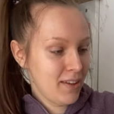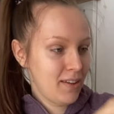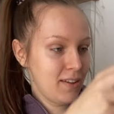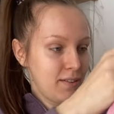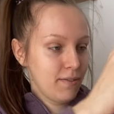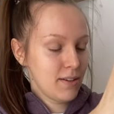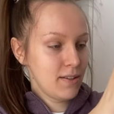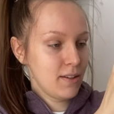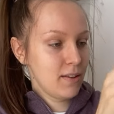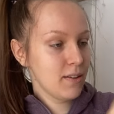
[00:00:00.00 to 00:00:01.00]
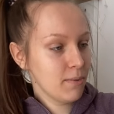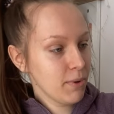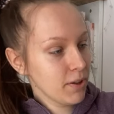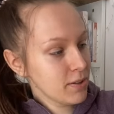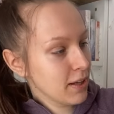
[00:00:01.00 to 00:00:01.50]
e, właśnie do
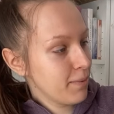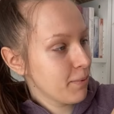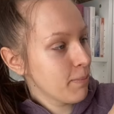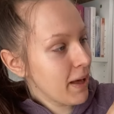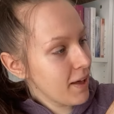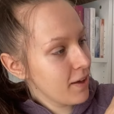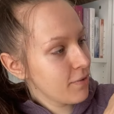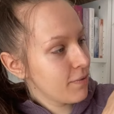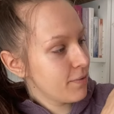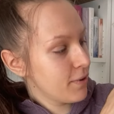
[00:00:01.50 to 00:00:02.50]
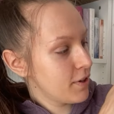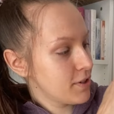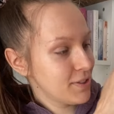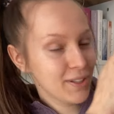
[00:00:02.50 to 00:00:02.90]
mojego sklepu. My first